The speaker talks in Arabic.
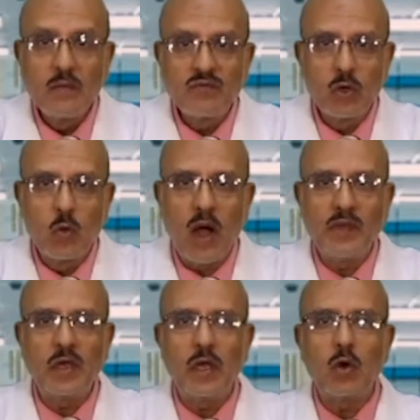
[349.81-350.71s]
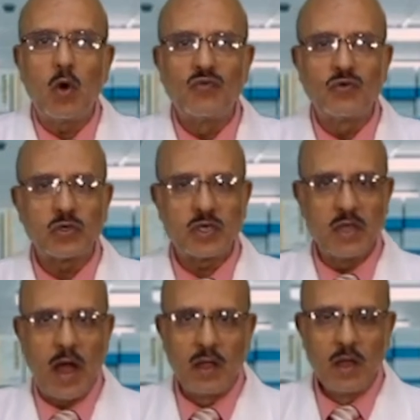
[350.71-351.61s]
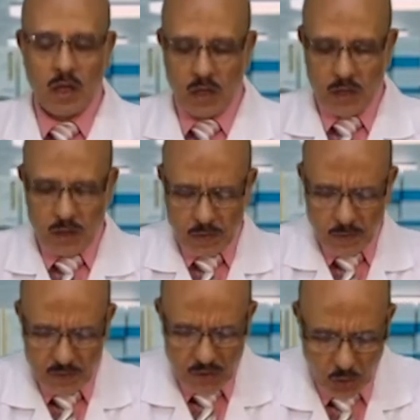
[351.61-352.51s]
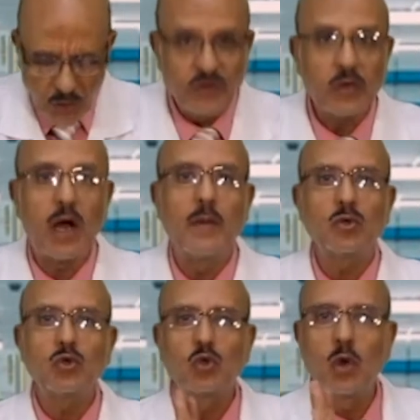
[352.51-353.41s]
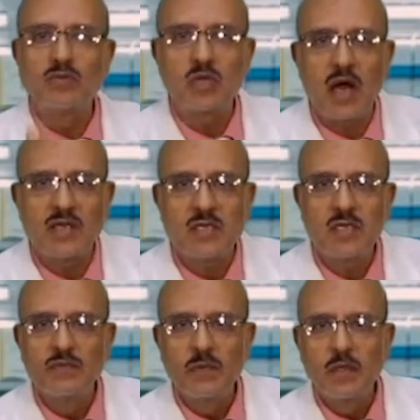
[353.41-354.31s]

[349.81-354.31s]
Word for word: في الوضع الافقي ده الافق ما تحطهمش راسي